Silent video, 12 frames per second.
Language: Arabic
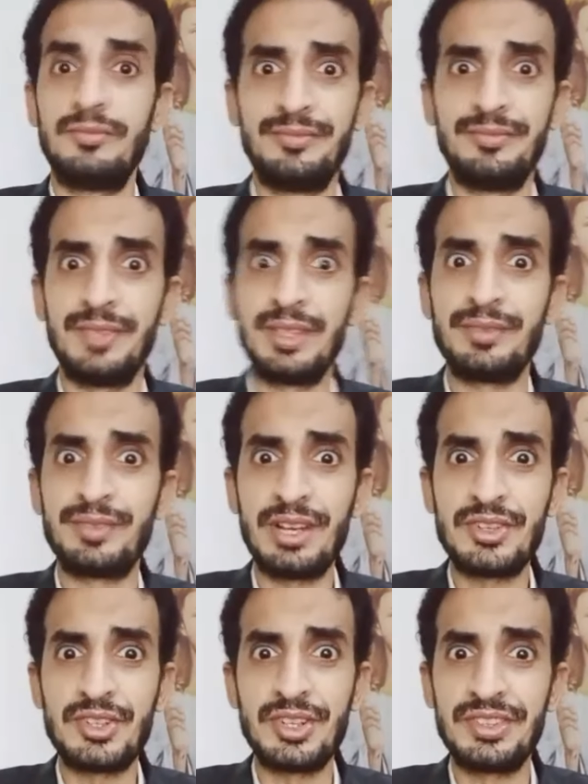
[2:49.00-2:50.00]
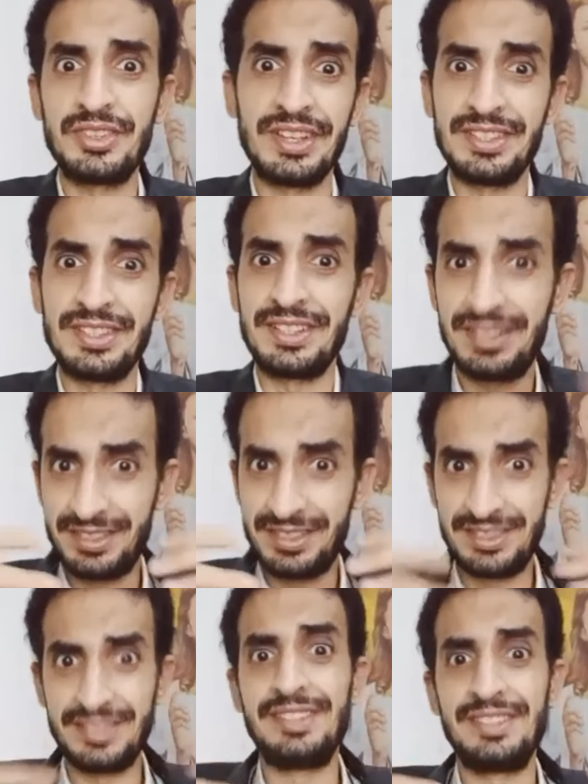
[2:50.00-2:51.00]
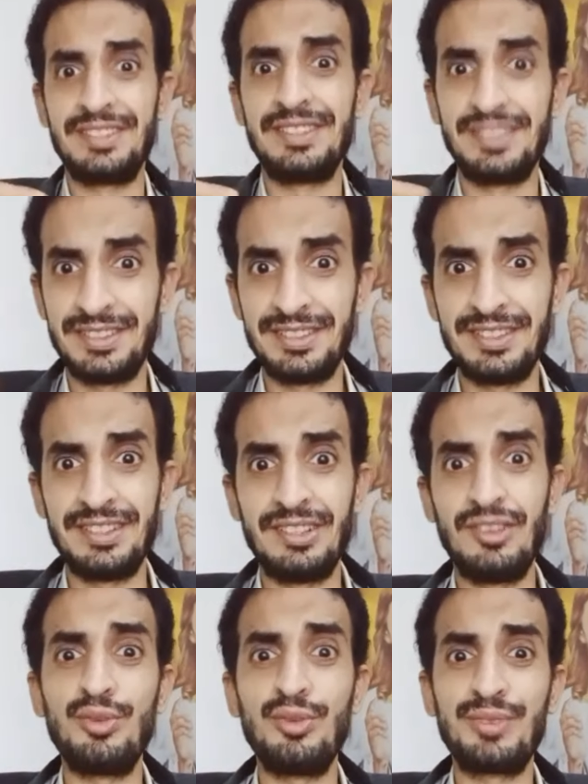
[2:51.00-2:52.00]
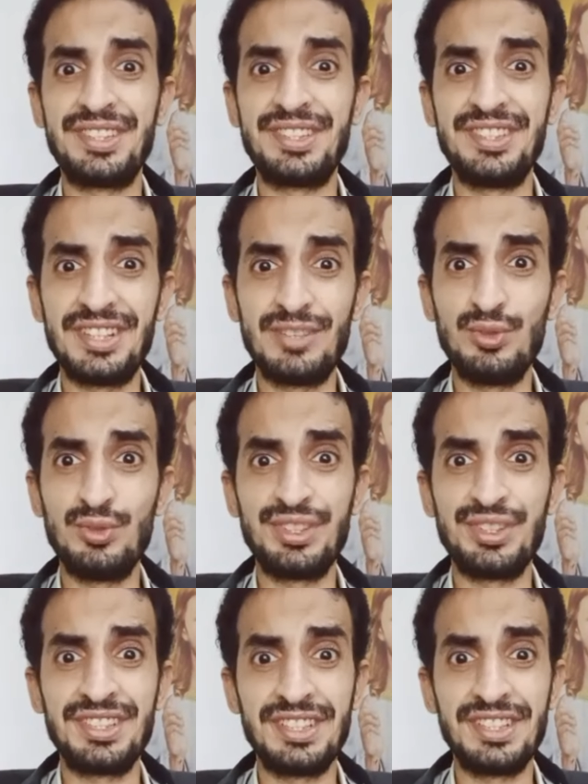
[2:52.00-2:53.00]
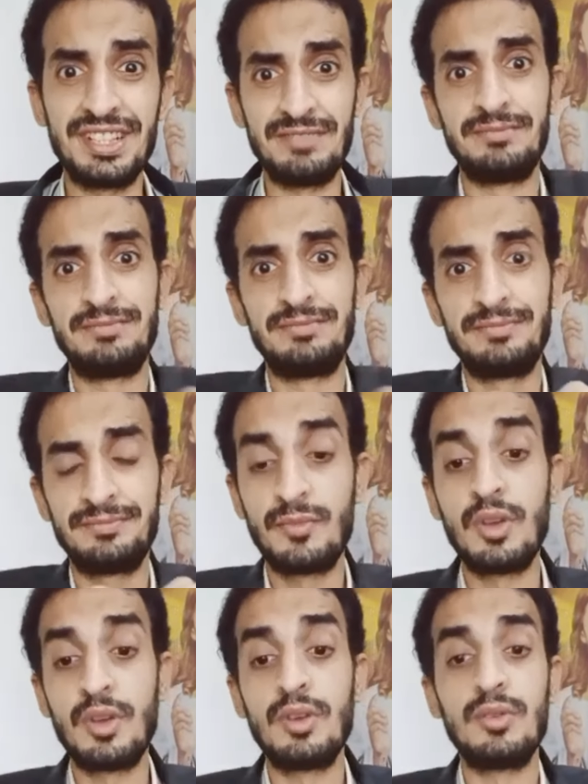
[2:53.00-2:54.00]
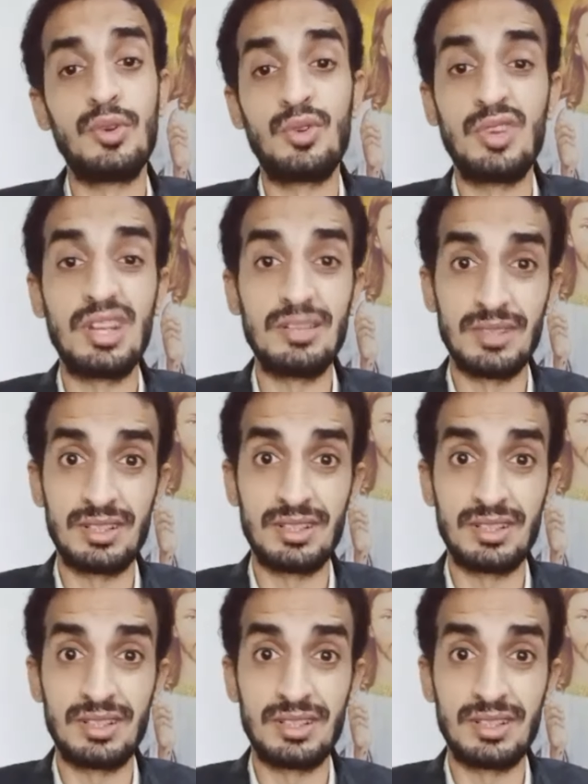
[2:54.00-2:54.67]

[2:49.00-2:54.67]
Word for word: متفرحش ان انت عندك لحوم كتيرة ودهون كتيرة يكون عظمك